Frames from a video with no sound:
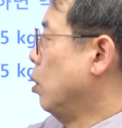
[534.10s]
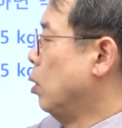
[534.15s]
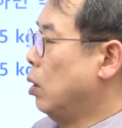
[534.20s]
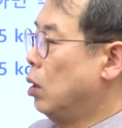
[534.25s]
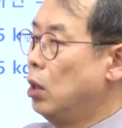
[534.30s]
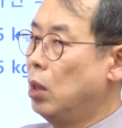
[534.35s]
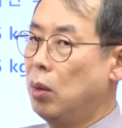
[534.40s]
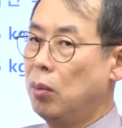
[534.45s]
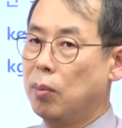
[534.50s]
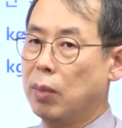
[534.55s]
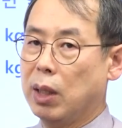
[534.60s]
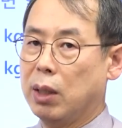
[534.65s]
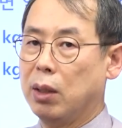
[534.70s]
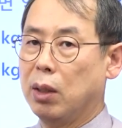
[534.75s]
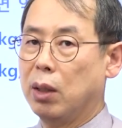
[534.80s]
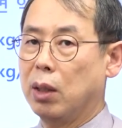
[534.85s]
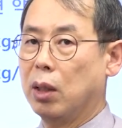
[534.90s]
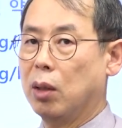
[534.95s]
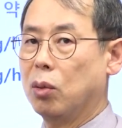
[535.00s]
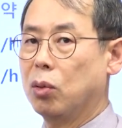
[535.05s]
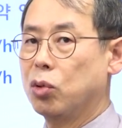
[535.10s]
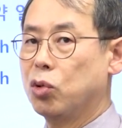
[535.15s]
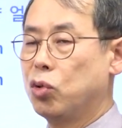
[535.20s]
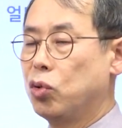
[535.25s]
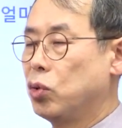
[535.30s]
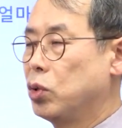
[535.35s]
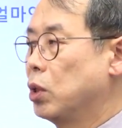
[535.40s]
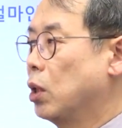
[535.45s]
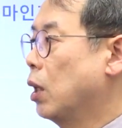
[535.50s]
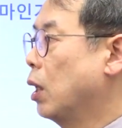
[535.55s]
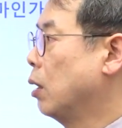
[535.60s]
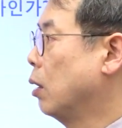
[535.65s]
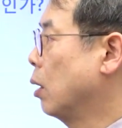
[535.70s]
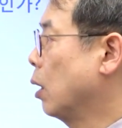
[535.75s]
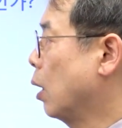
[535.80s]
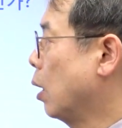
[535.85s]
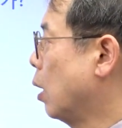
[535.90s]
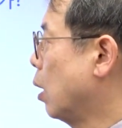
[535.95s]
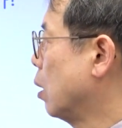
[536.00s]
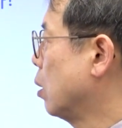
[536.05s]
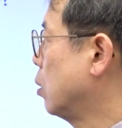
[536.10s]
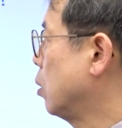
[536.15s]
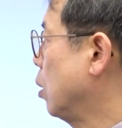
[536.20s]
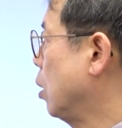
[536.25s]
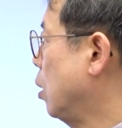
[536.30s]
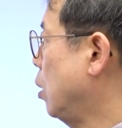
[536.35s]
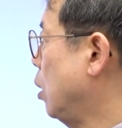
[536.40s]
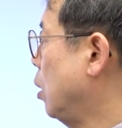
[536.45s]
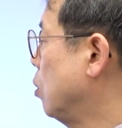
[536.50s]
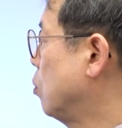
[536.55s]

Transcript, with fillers: 1마력이라고 규정한다. 그렇게 돼